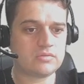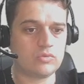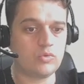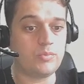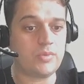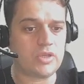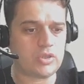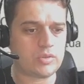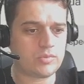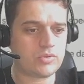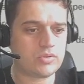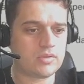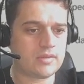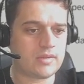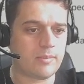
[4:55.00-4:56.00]
no mínimo,
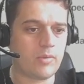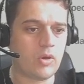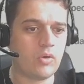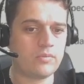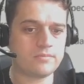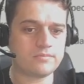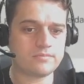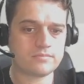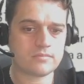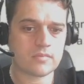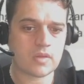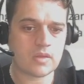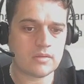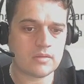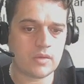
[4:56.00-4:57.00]
tá bom?
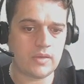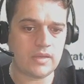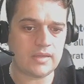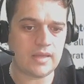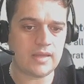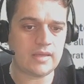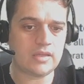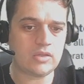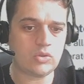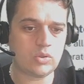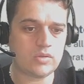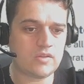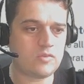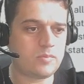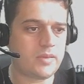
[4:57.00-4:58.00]
Então ele tem aqui
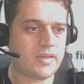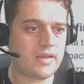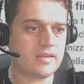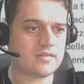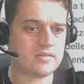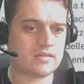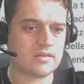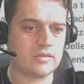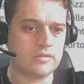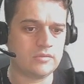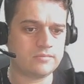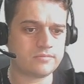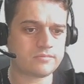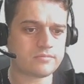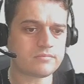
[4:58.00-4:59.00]
toda a explicação.
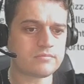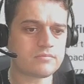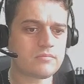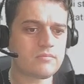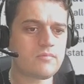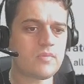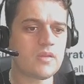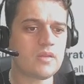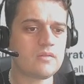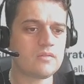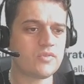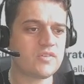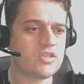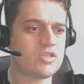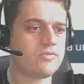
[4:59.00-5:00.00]
Se
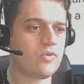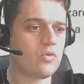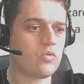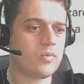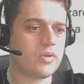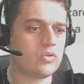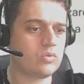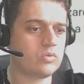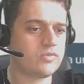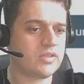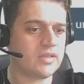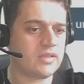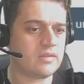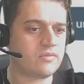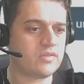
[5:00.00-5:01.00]
você tiver alguma dúvida
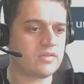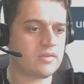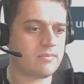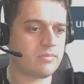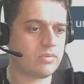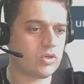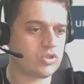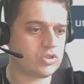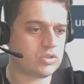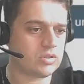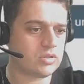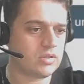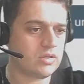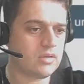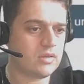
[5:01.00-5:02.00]
aqui, você
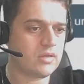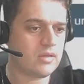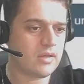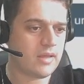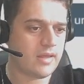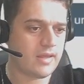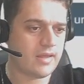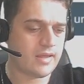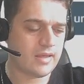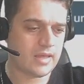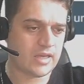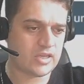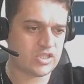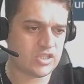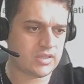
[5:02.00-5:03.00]
pode é,
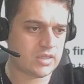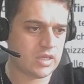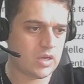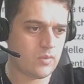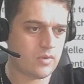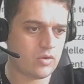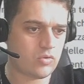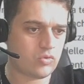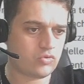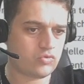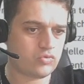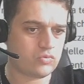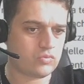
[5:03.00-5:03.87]
agendar uma, consul,